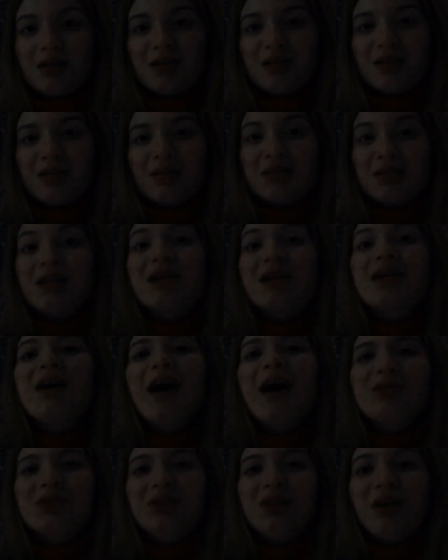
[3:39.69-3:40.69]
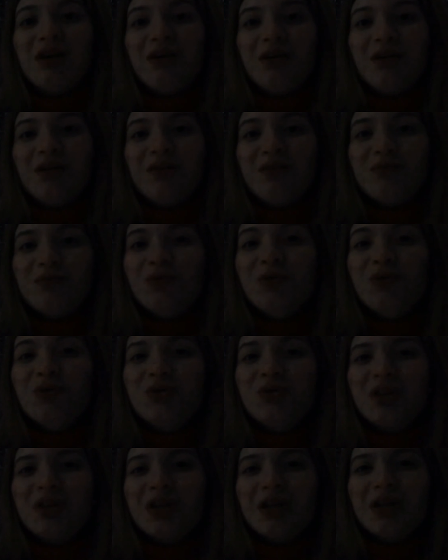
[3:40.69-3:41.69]
загадочная в
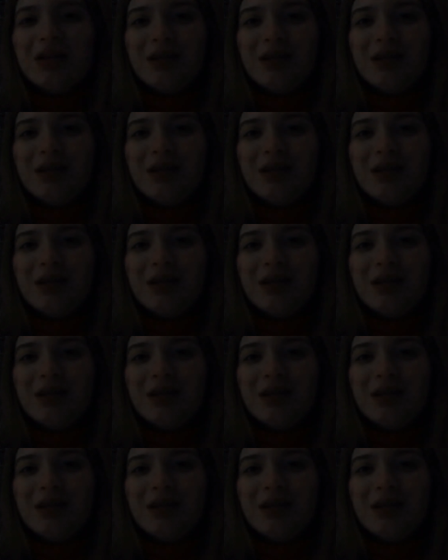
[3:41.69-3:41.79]
мудрой